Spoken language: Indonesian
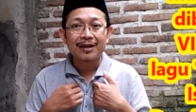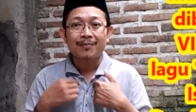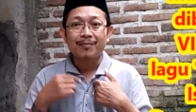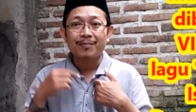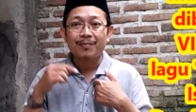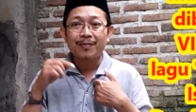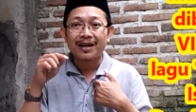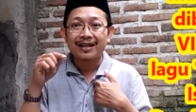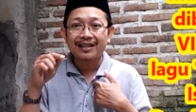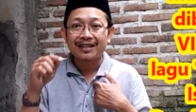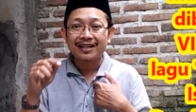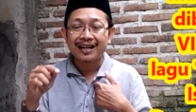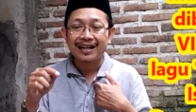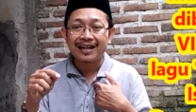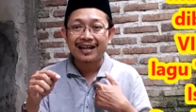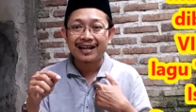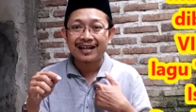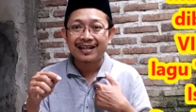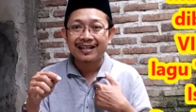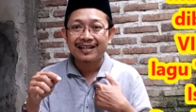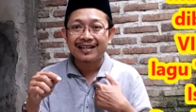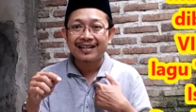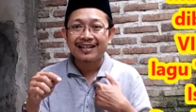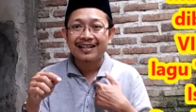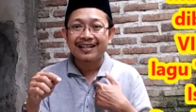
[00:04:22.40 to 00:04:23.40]

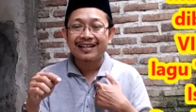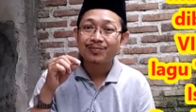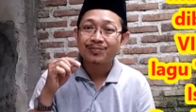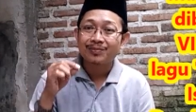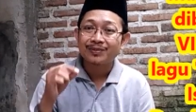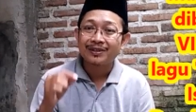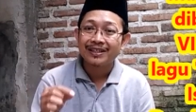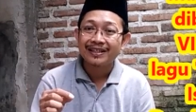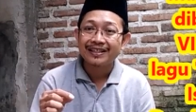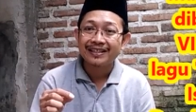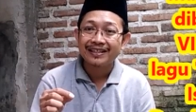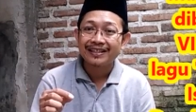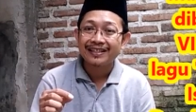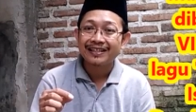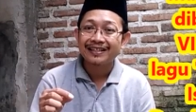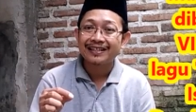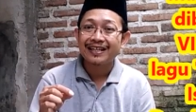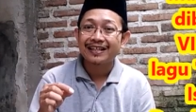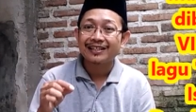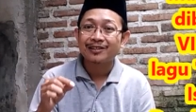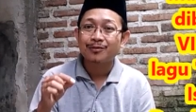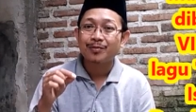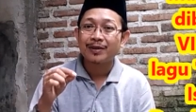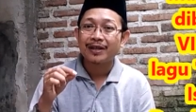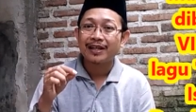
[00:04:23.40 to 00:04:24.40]
maka diri
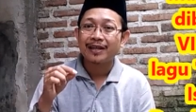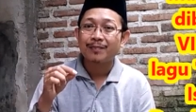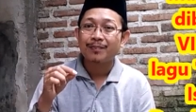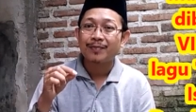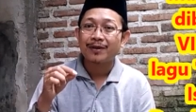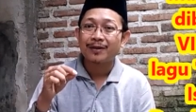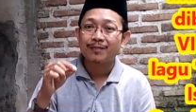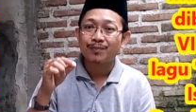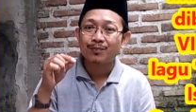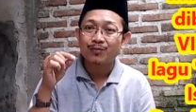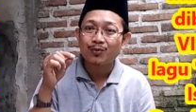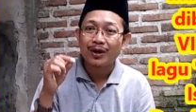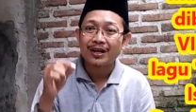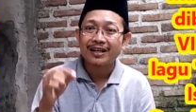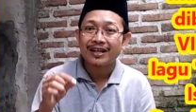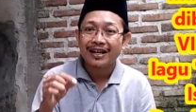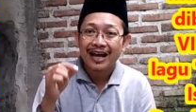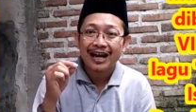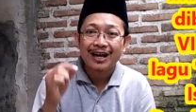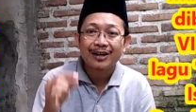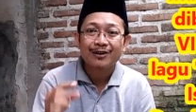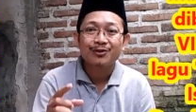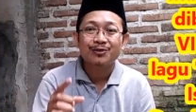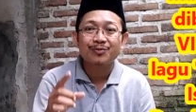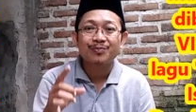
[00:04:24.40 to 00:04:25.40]
kita sebagai perempuan
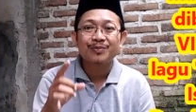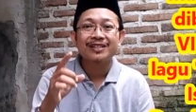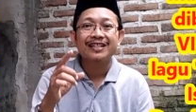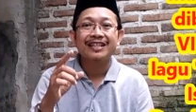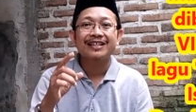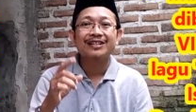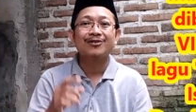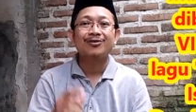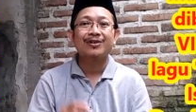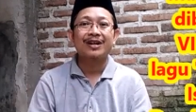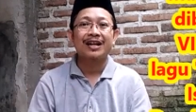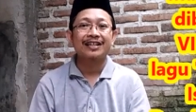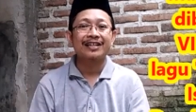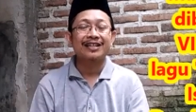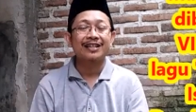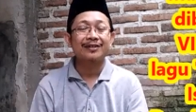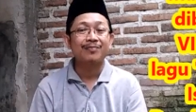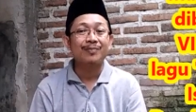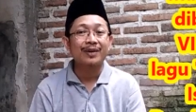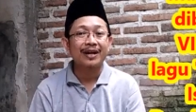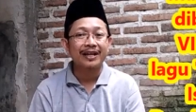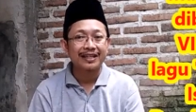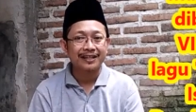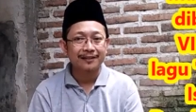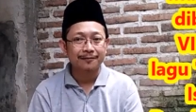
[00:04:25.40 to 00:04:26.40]
harus menjadi orang yang
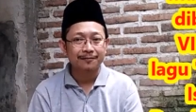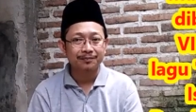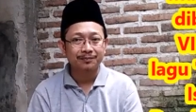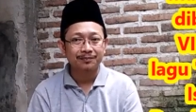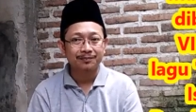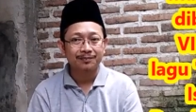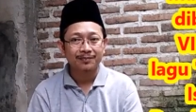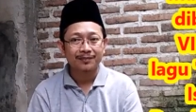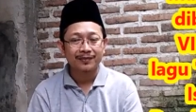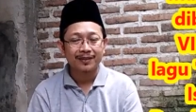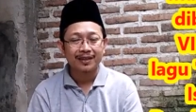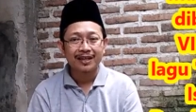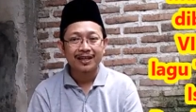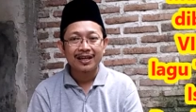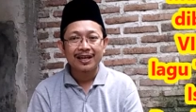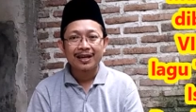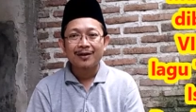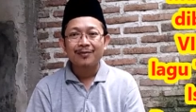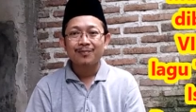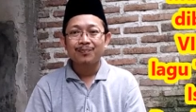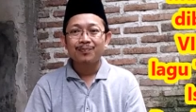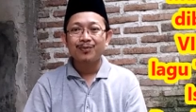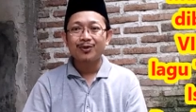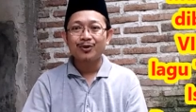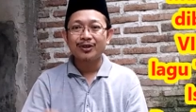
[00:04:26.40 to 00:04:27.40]
baik.
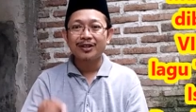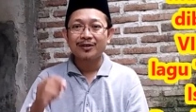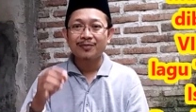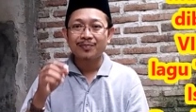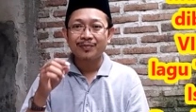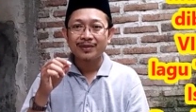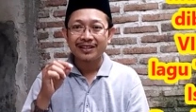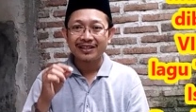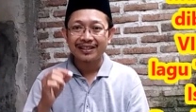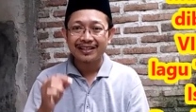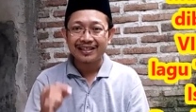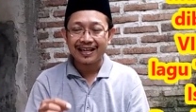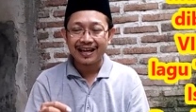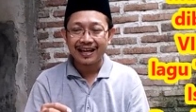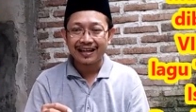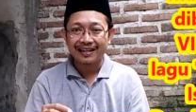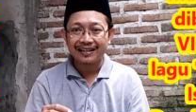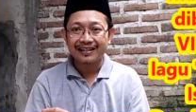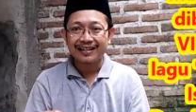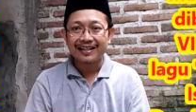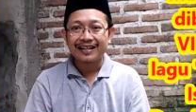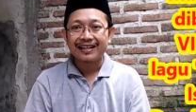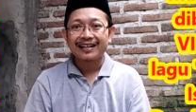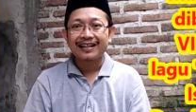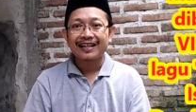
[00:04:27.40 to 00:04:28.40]
Pun
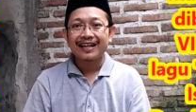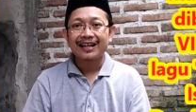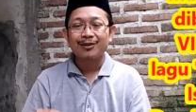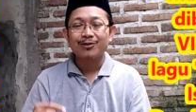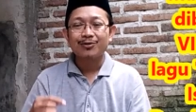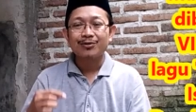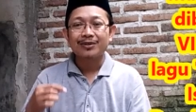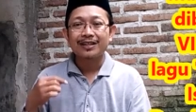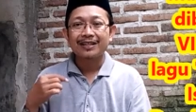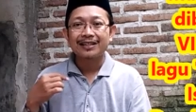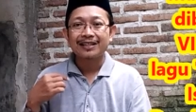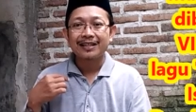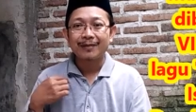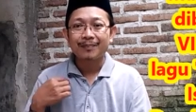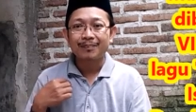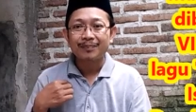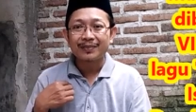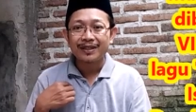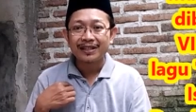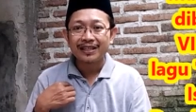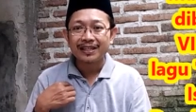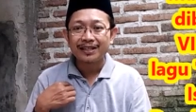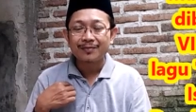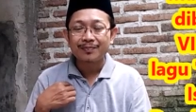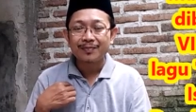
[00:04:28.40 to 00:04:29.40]
demikian, kalau kita
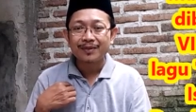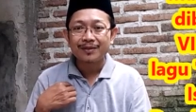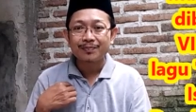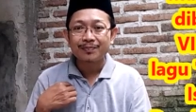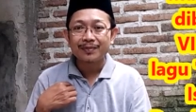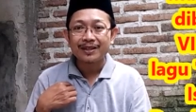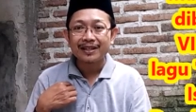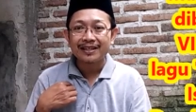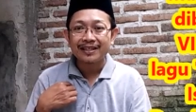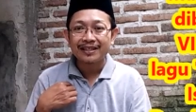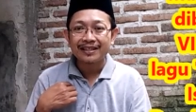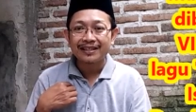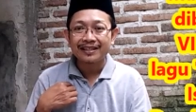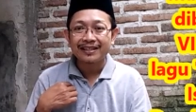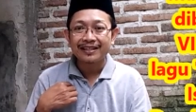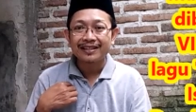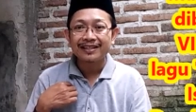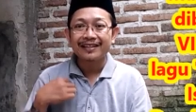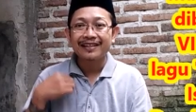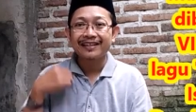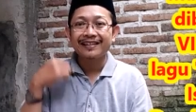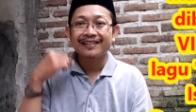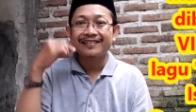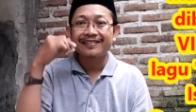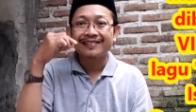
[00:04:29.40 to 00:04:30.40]
ingin
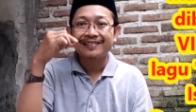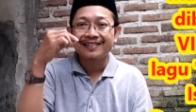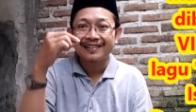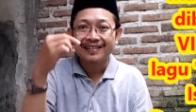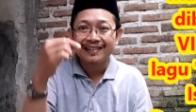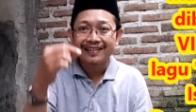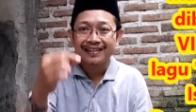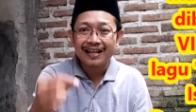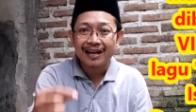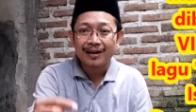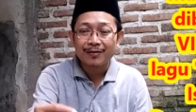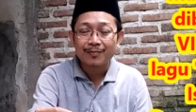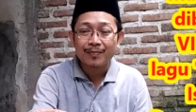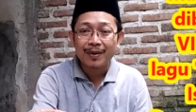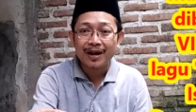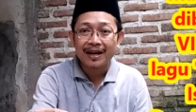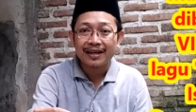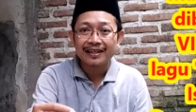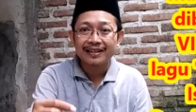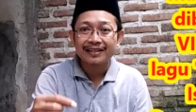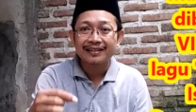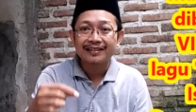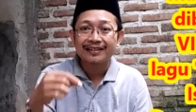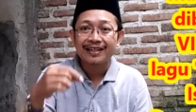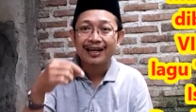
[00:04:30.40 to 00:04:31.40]
memiliki istri yang
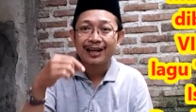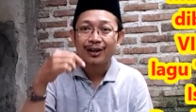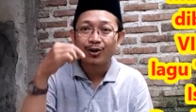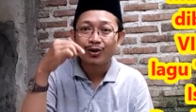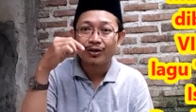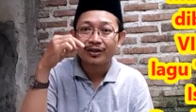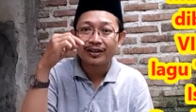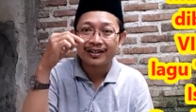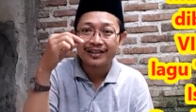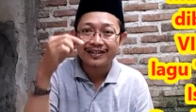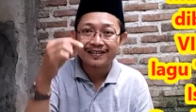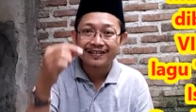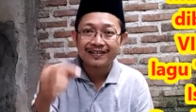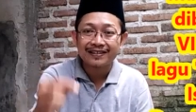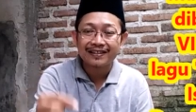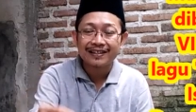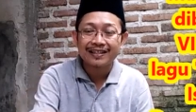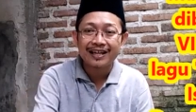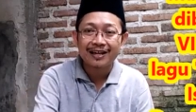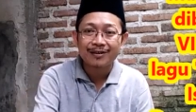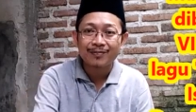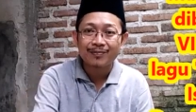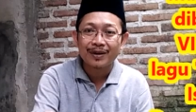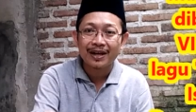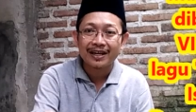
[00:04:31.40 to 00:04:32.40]
baik, calon
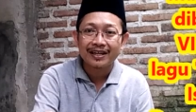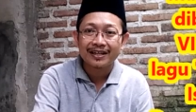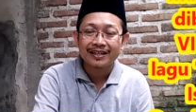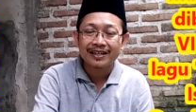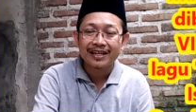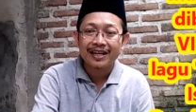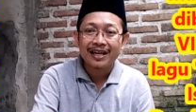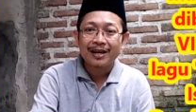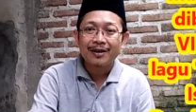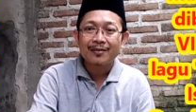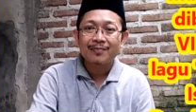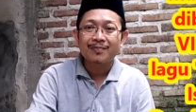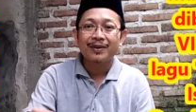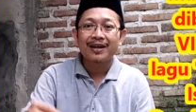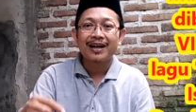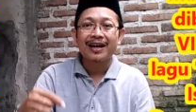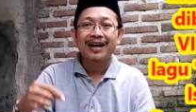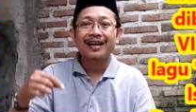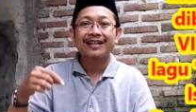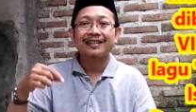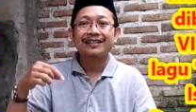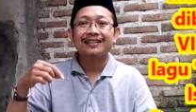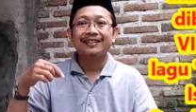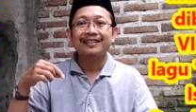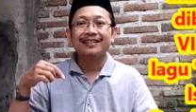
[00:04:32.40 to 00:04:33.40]
istri yang baik,
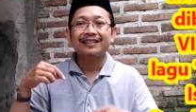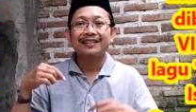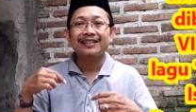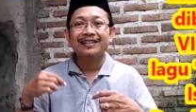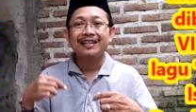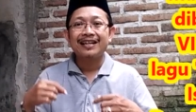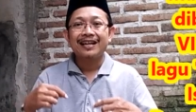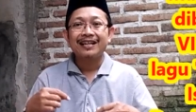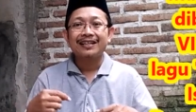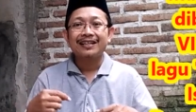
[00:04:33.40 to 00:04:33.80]
berarti